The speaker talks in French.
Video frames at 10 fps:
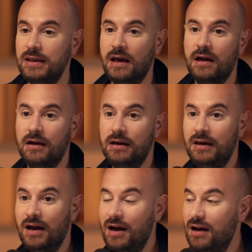il y a un
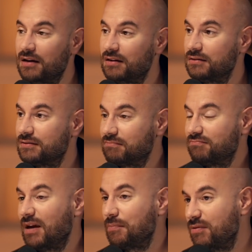gars,
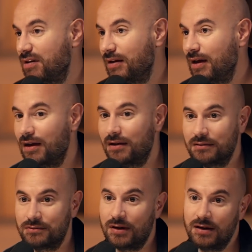un peu un gars,
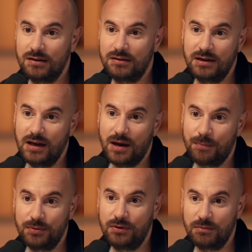tu vois, les gars un
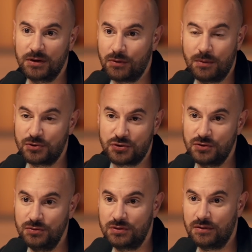peu dans le métro, un peu
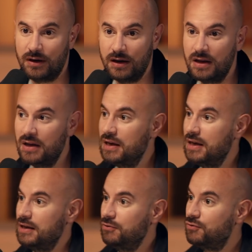chelou, tu vois.
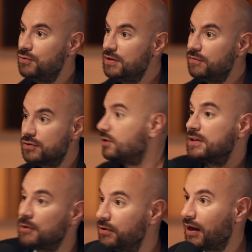Du coup, il veut sortir
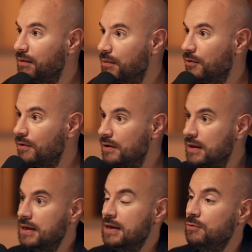au dernier moment.
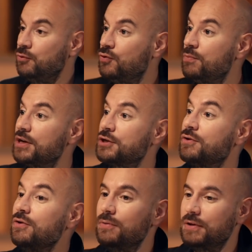Du coup, moi, je rentre
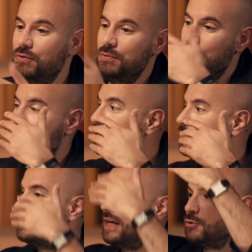dans le métro, il me
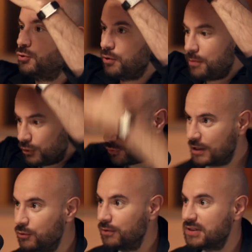que et je tombe entre les
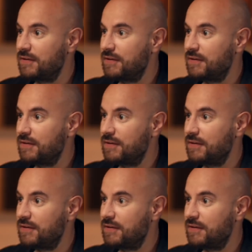deux. Ça